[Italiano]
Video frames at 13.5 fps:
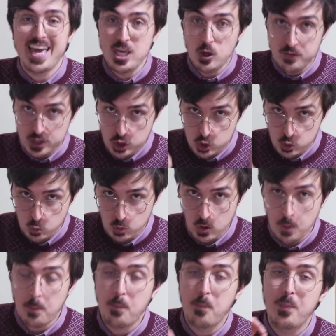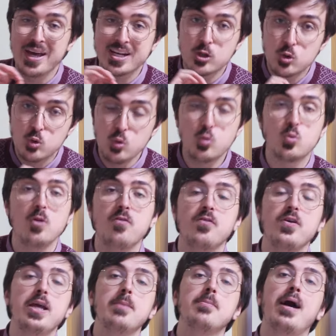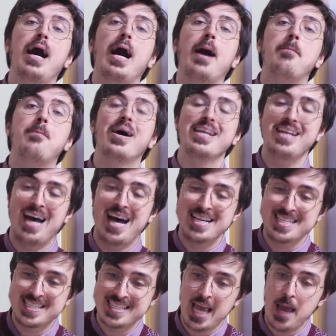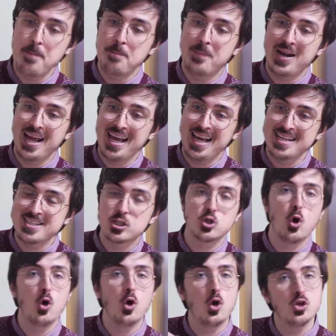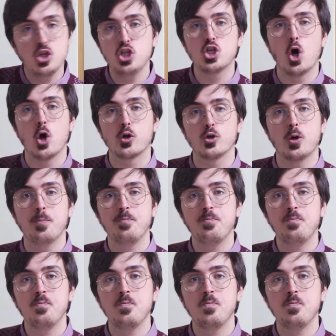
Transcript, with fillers: che io vi giuro per tutto il film apparirà sempre e solo di giorno.